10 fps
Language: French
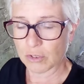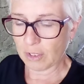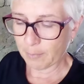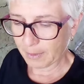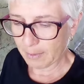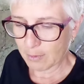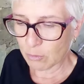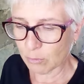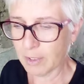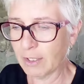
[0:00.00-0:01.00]
après ma
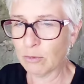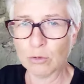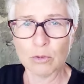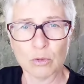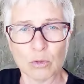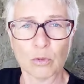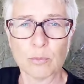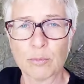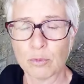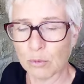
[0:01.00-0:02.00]
journée de
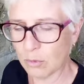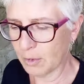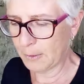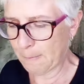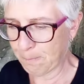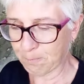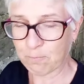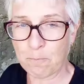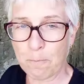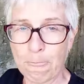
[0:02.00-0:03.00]
repos
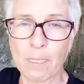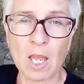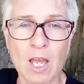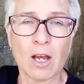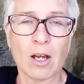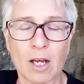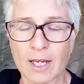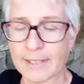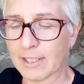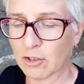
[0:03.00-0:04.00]

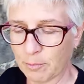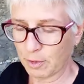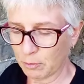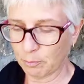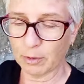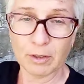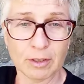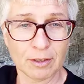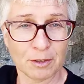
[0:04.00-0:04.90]
à Saint-Jean-Pied-de-Port.